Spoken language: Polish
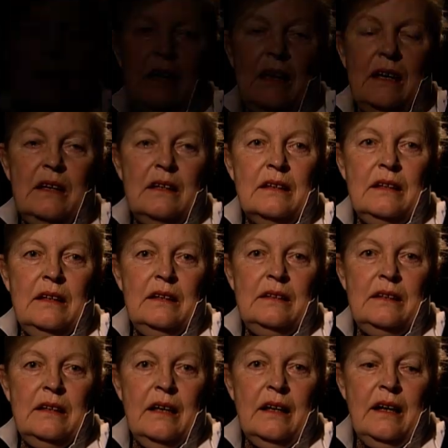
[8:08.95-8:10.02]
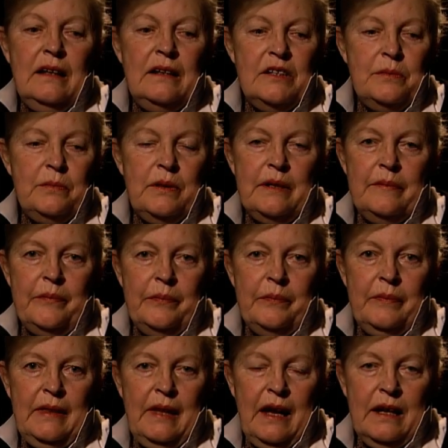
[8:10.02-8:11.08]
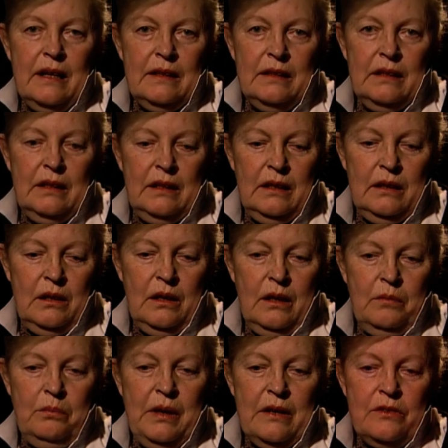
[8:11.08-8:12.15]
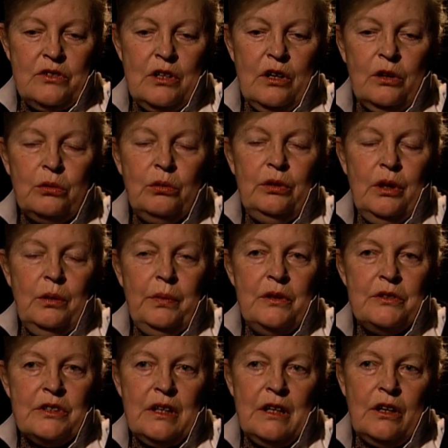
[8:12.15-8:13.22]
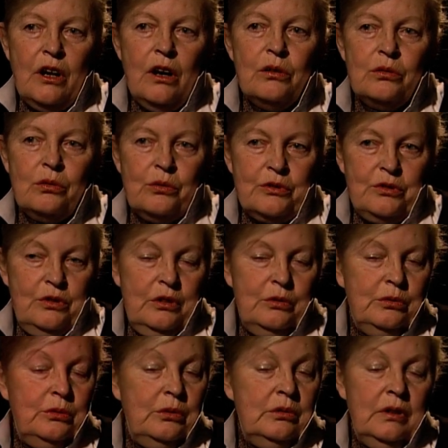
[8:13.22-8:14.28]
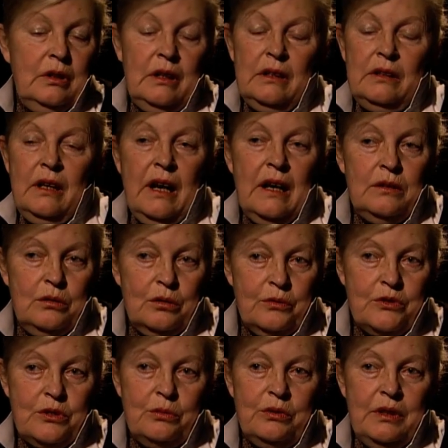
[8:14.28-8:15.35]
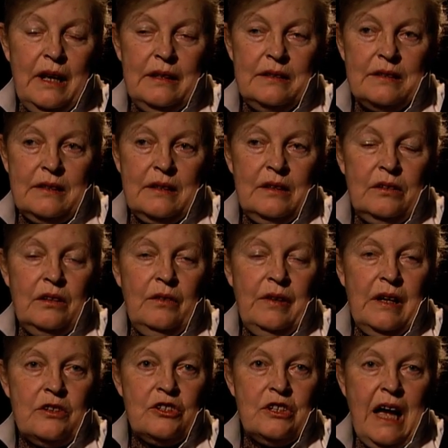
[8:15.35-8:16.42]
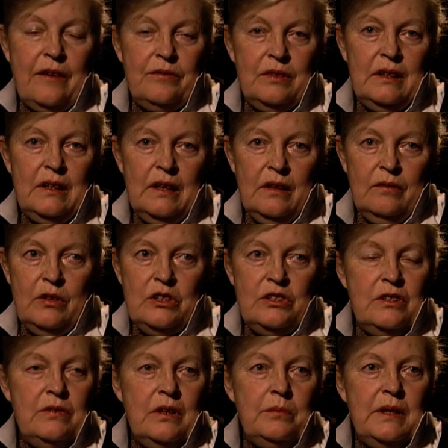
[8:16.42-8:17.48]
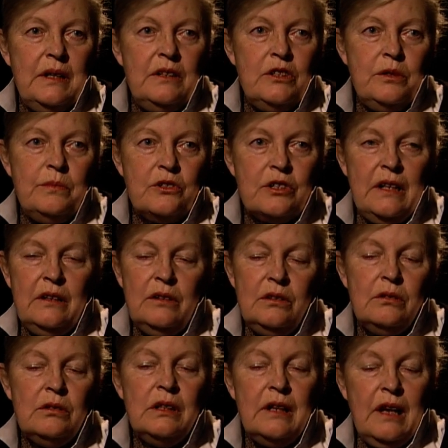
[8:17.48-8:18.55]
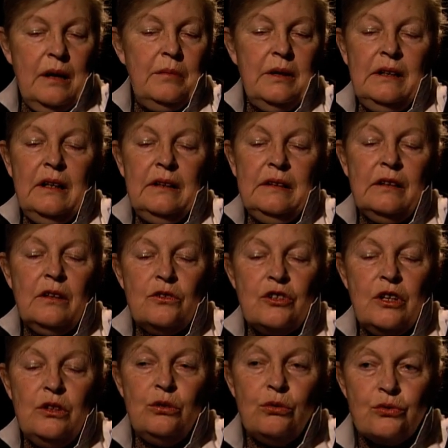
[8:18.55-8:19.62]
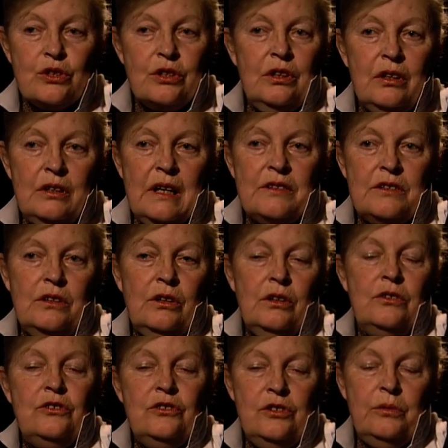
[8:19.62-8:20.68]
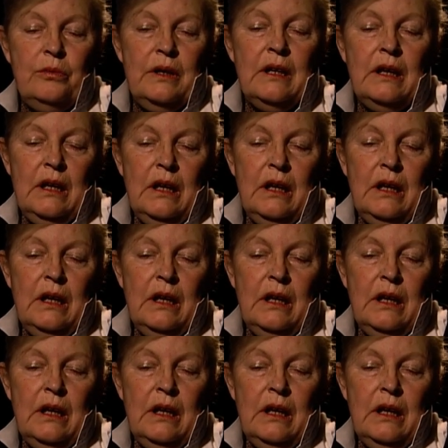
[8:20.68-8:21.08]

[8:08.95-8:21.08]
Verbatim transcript: E, kiedy jechaliśmy na e, pierwszy ogólnopolski konkurs e, teatrów studenckich do Warszawy, właściwie mieliśmy szaloną tremę, dlatego że już do nas dochodziły